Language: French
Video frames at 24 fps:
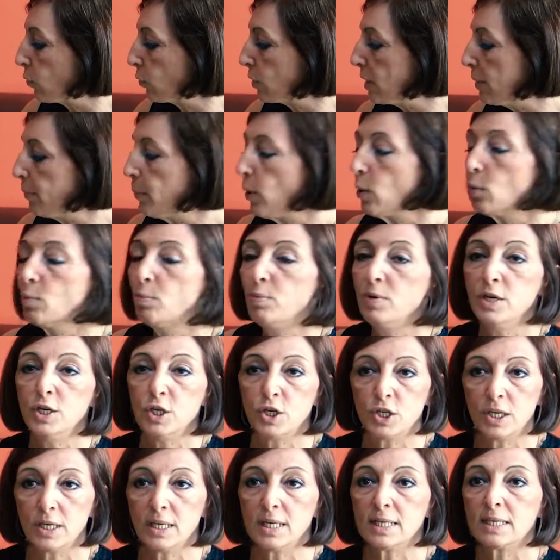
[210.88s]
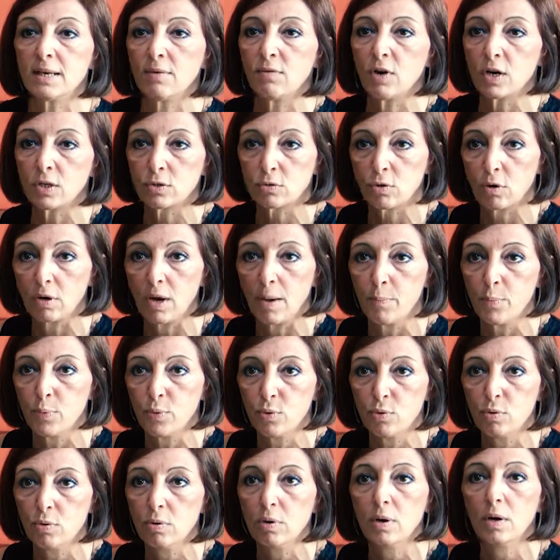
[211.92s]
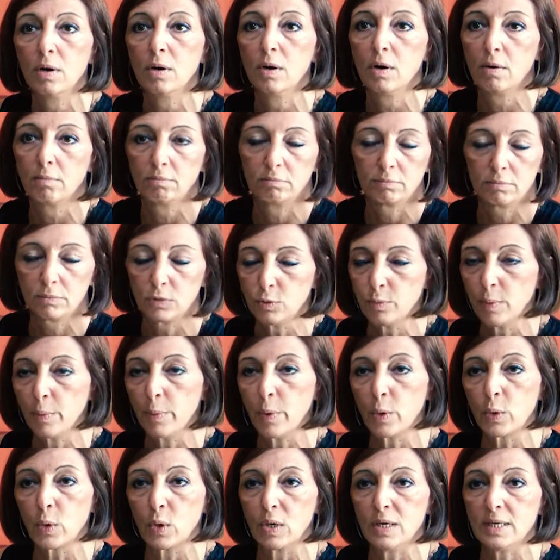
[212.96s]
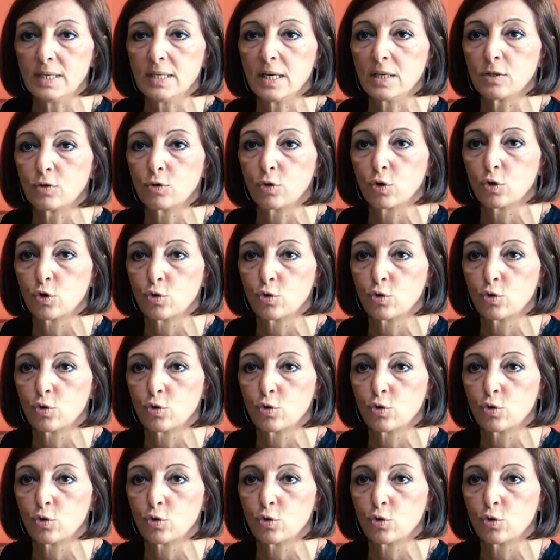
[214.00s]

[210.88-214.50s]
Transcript: On n'est pas obligé de les avoir sur la peau. Du moment qu'on les a sur